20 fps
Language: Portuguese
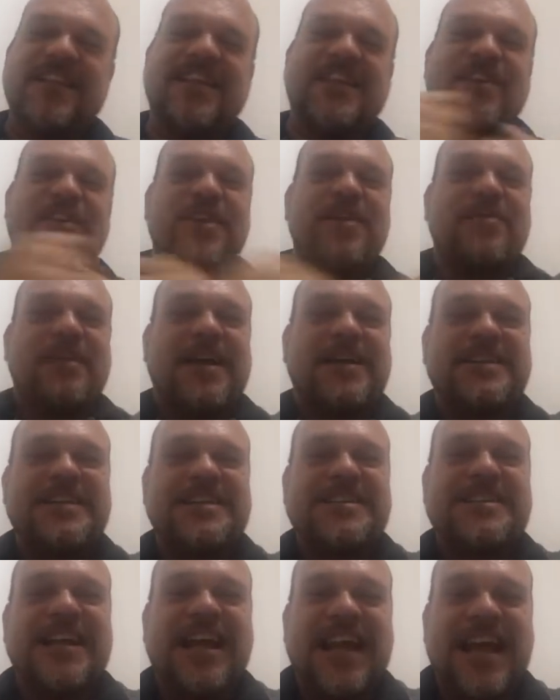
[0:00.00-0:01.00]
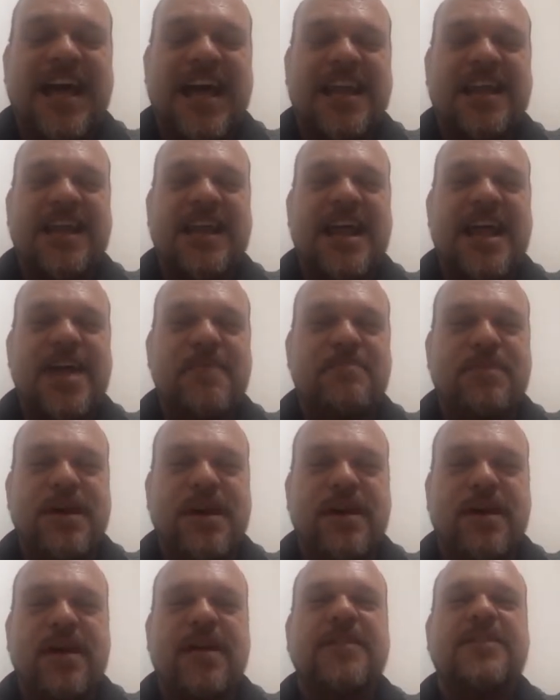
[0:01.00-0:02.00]
E eu lembro que a gente ia lá, né, na
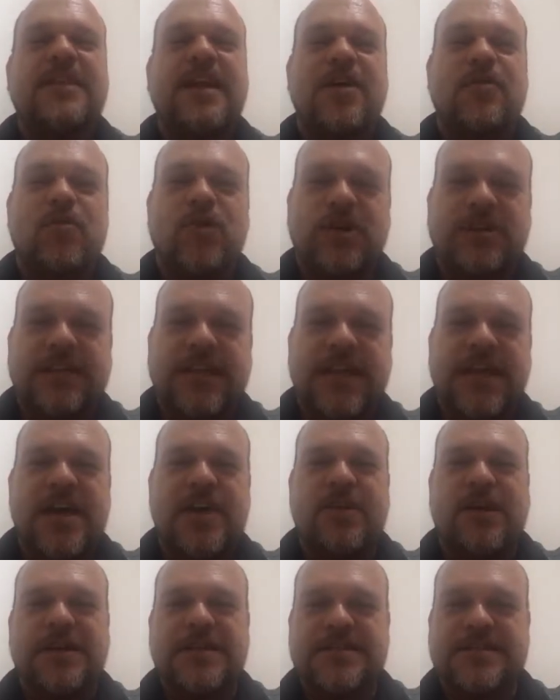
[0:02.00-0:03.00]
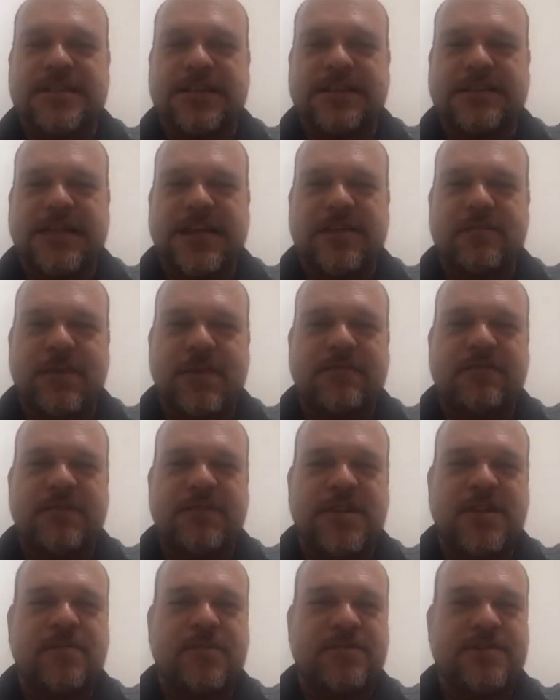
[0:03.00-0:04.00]
época, André Cordeiro, Alan Santana,
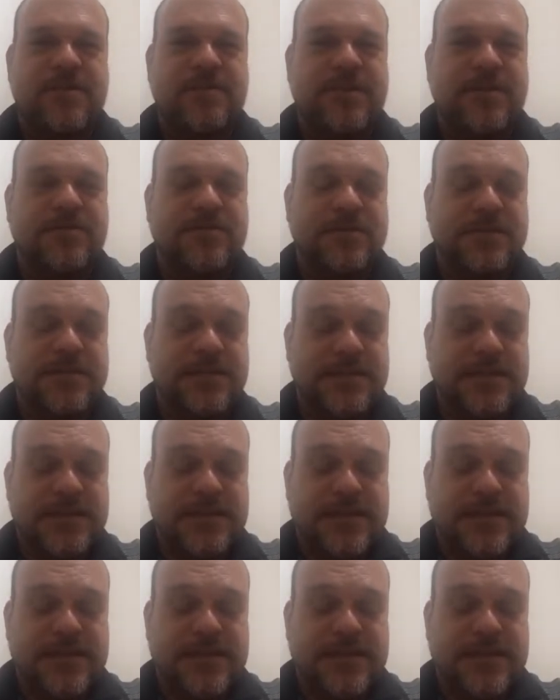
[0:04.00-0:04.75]
bem-vindo aí, meus amigos.